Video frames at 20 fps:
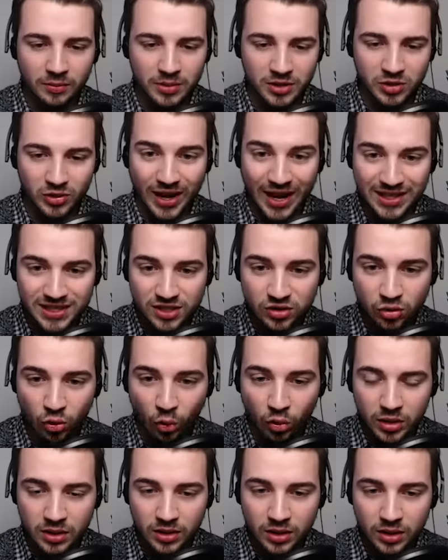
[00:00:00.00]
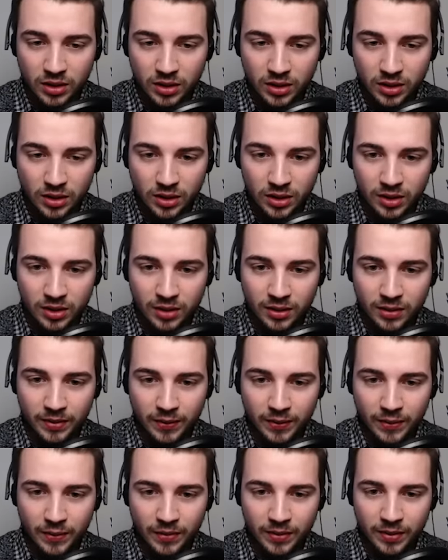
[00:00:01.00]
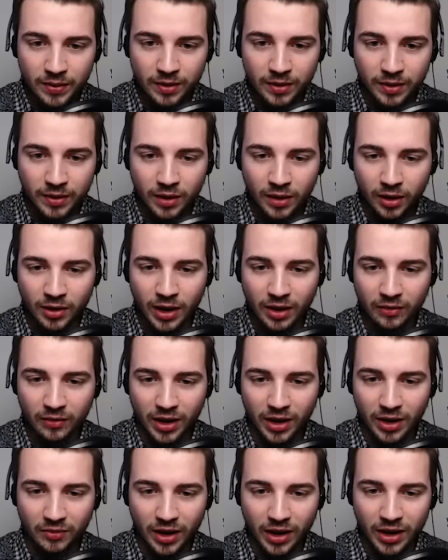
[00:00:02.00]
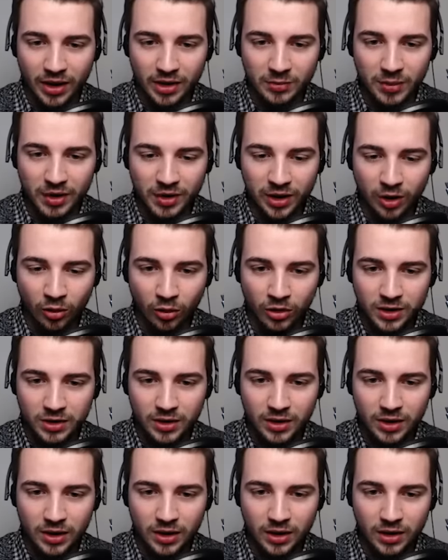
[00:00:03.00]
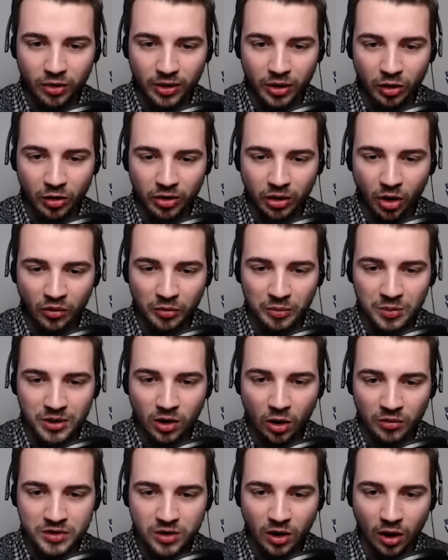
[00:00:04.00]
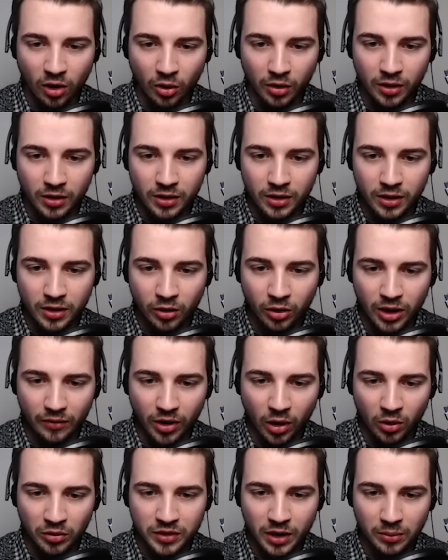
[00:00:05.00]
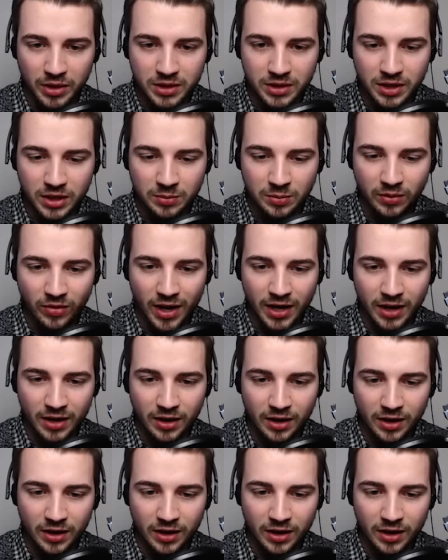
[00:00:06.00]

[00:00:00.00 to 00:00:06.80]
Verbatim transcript: Bist du ganz tot? Ja, ich bin schon ganz tot, Kinder. Okay, warte, warte, ich bin in der Hood. Leute, hört doch auf, auf mich drauf zu hauen. Hört einfach auf damit. Ich bin weg.